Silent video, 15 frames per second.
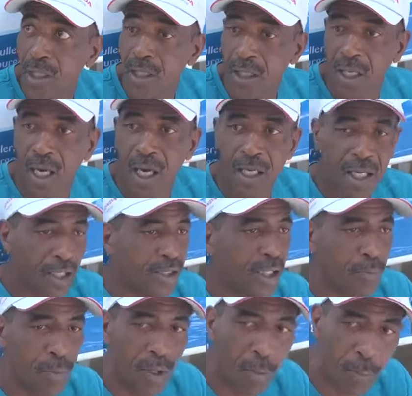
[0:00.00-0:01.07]
de ir, né? Aí a
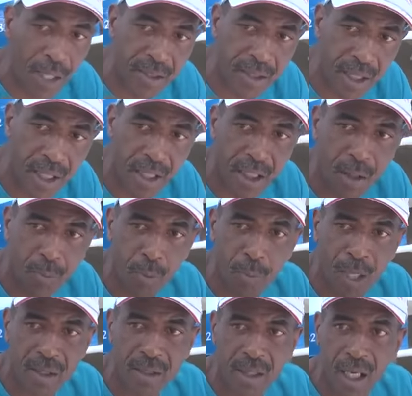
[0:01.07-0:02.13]
gente, eu passei aqui por
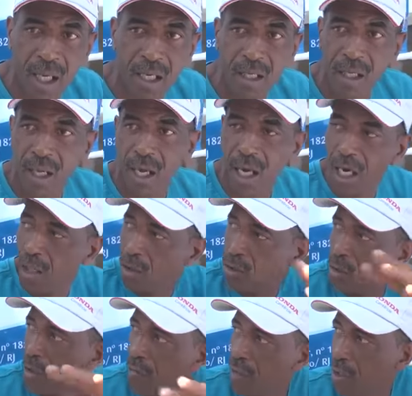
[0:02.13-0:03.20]
passar, aí eu
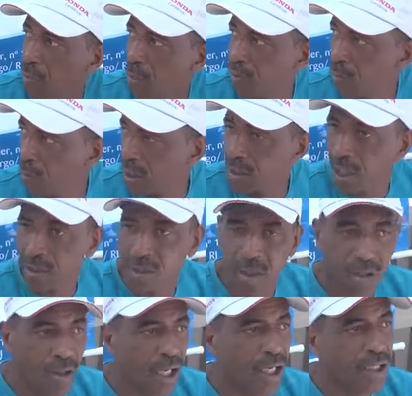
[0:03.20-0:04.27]
estou vendo
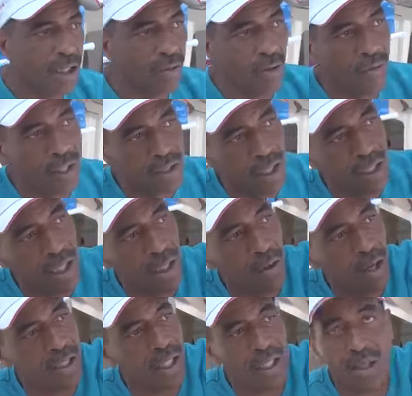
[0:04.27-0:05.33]
movimentação, aí já vou fazer aqui na
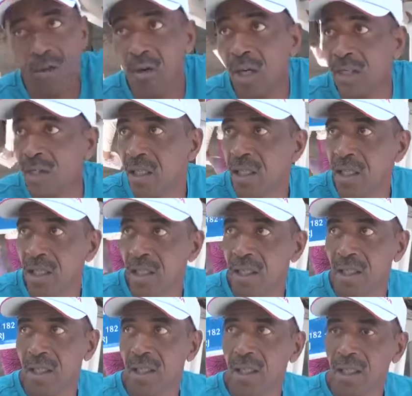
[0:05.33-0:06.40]
guarda glicose ali,
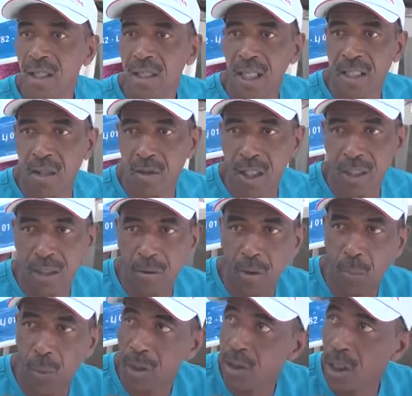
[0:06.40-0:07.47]
que a gente não tem tempo
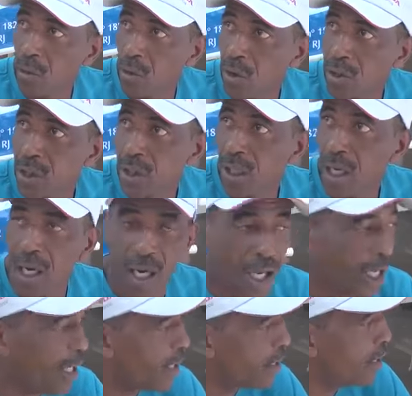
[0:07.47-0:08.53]
de pôr de saúde.
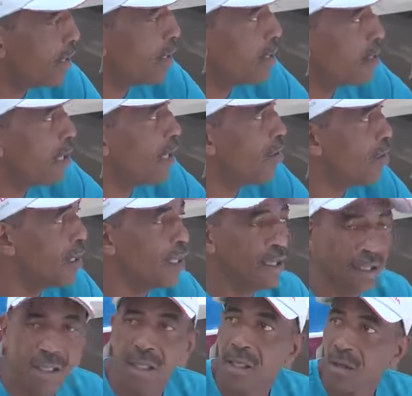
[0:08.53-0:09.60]
Aí aqui já é uma
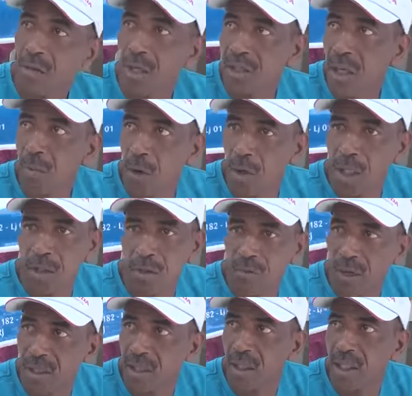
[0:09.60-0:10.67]
coisa boa que estão
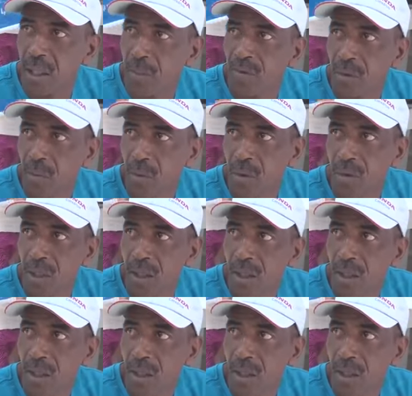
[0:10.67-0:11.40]
fazendo aqui para Friburgo,